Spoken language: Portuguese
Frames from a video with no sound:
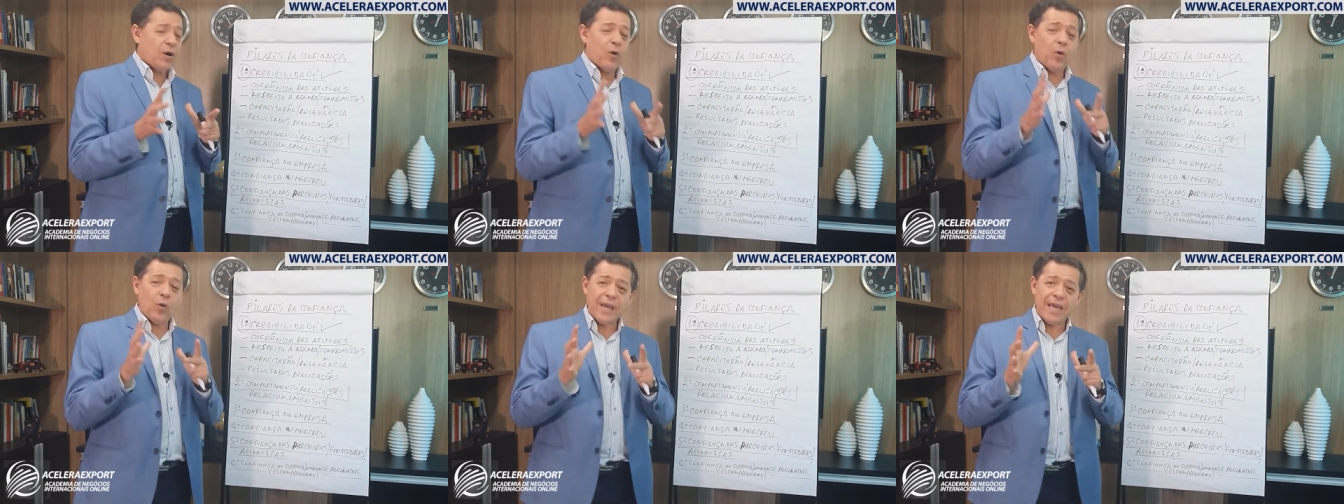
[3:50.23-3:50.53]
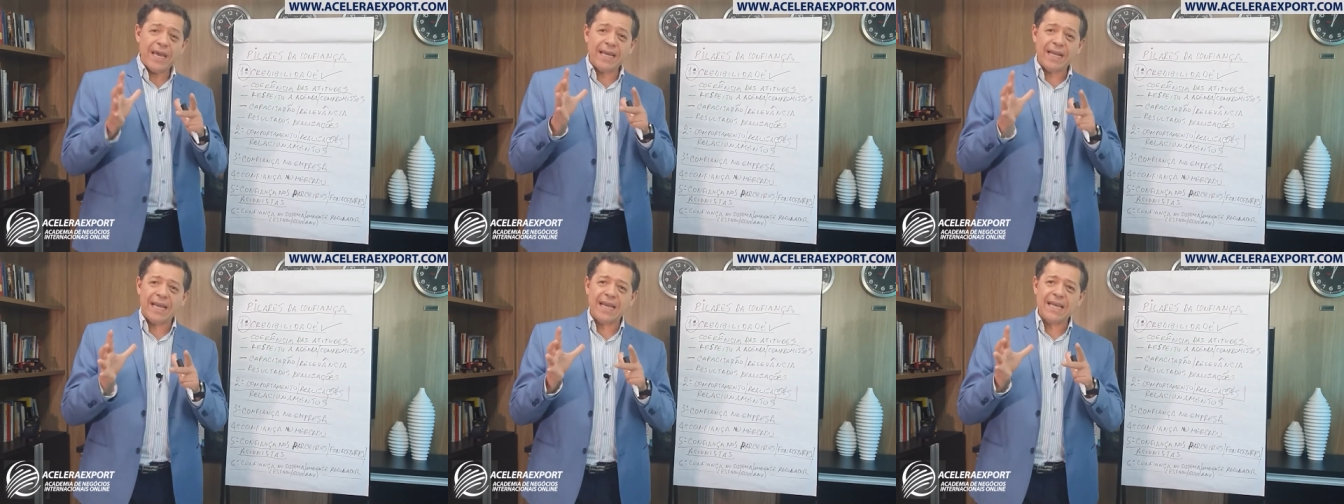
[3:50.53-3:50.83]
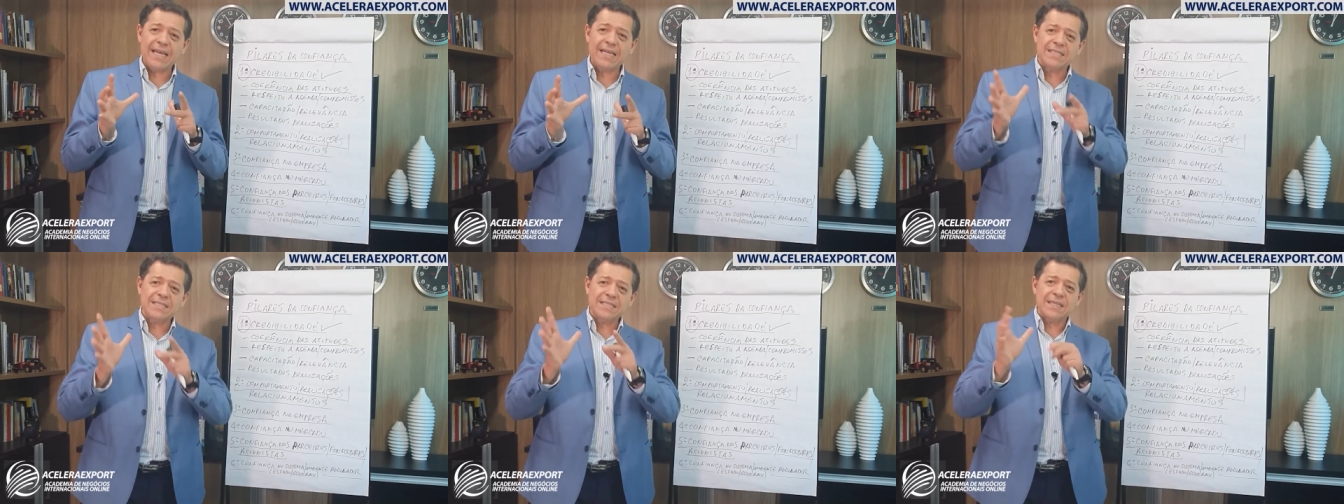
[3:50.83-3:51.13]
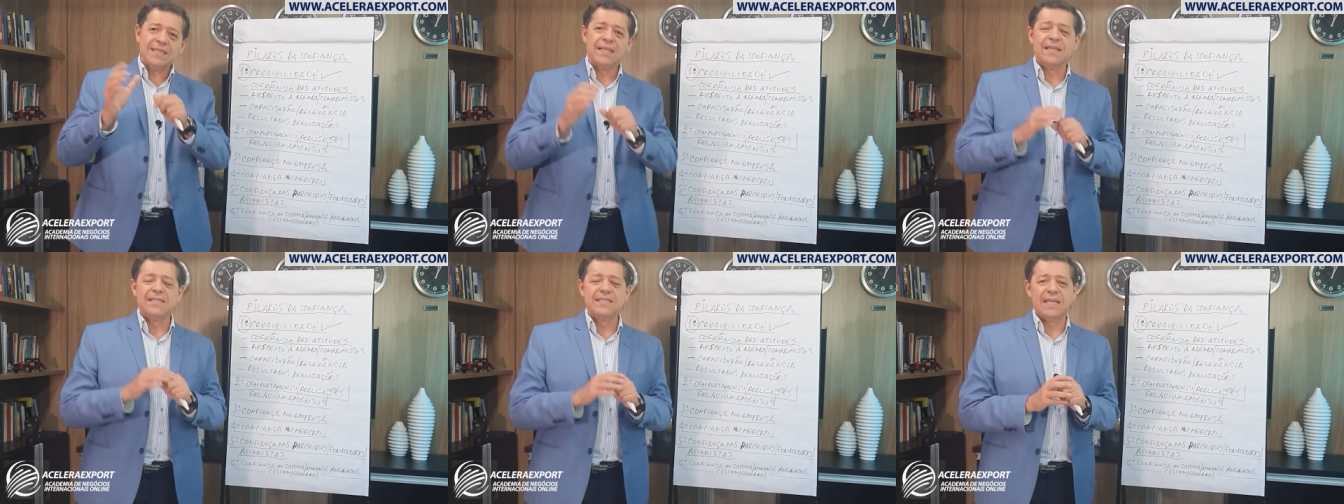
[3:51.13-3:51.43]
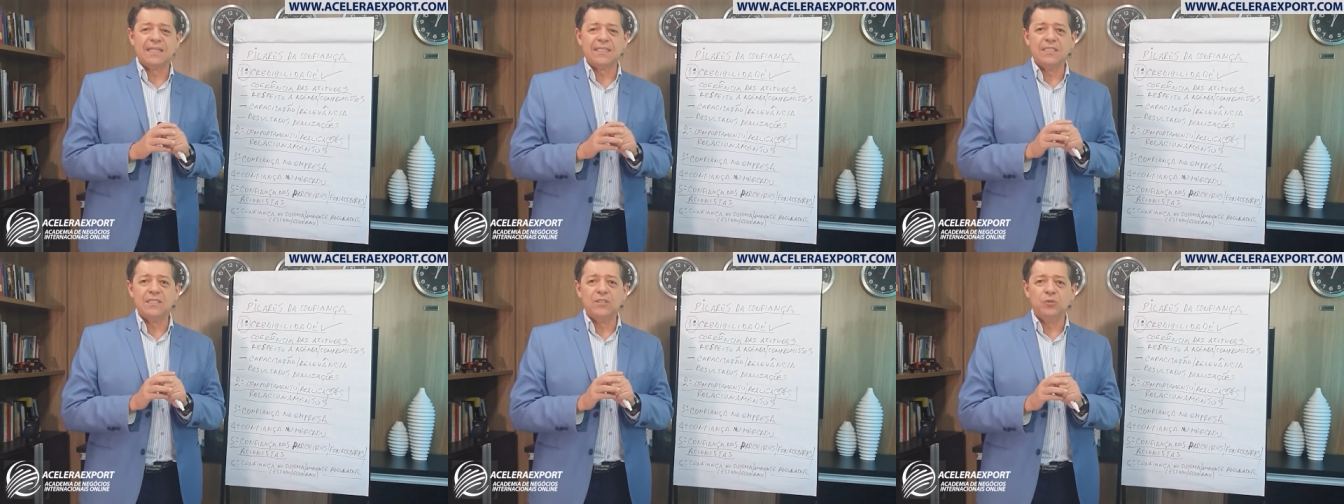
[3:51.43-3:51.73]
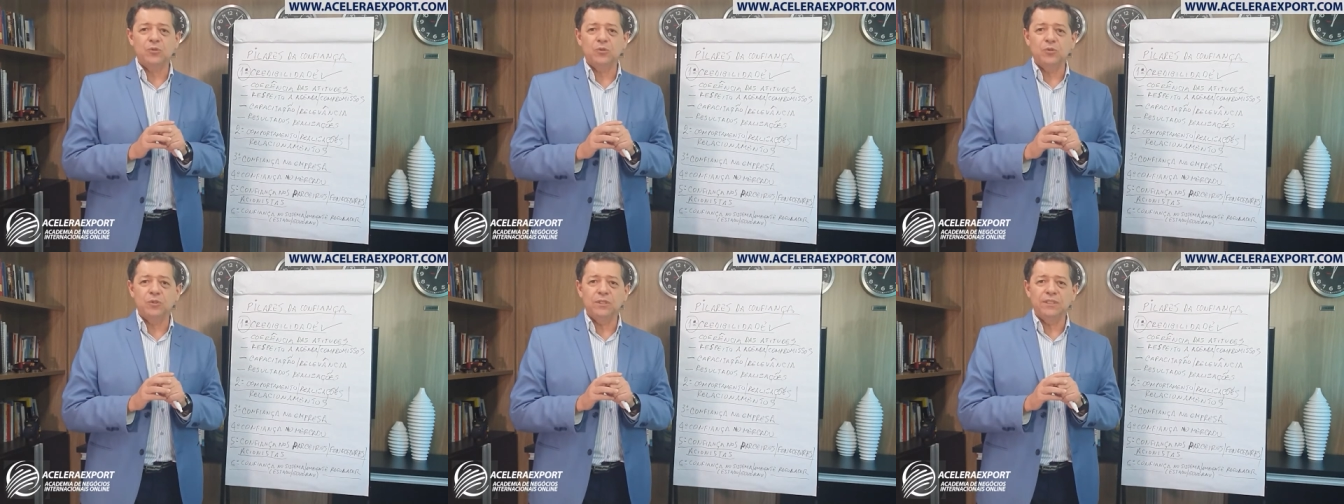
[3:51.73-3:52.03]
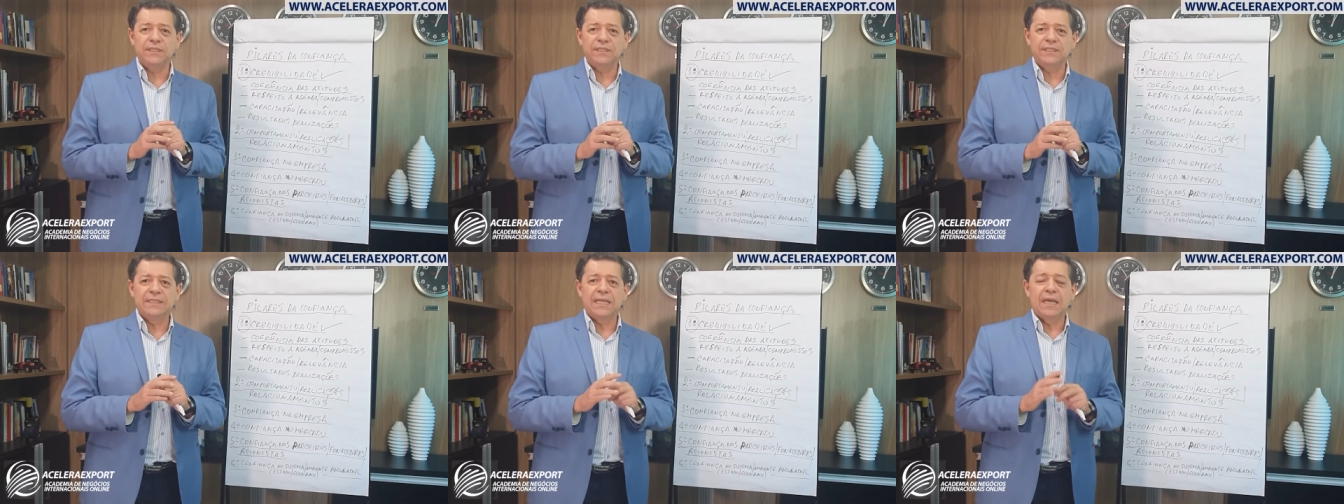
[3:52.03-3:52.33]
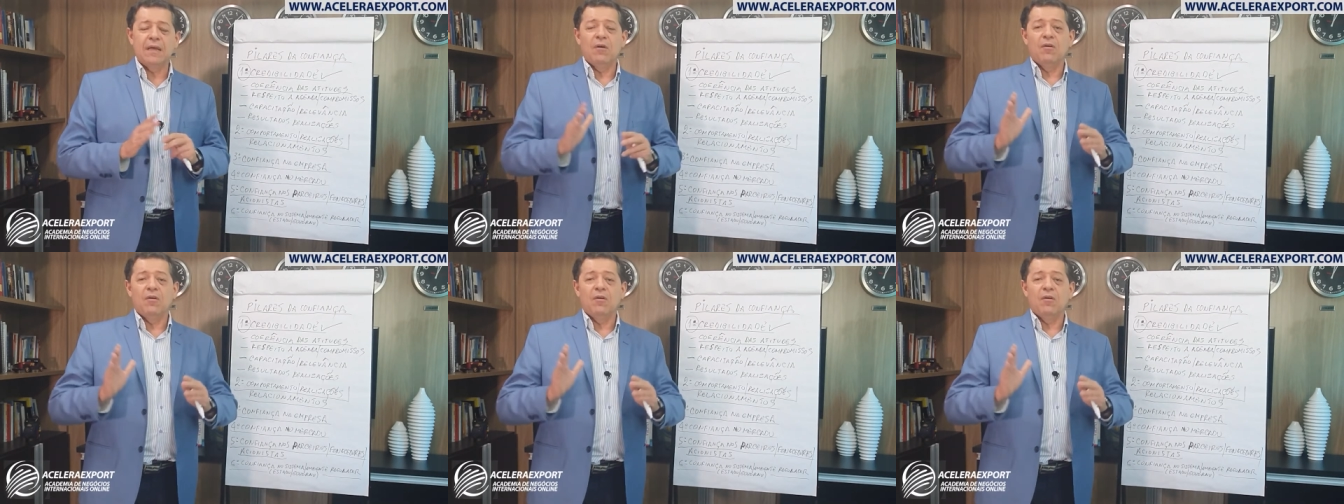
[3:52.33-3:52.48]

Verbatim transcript: coerência nas atitudes.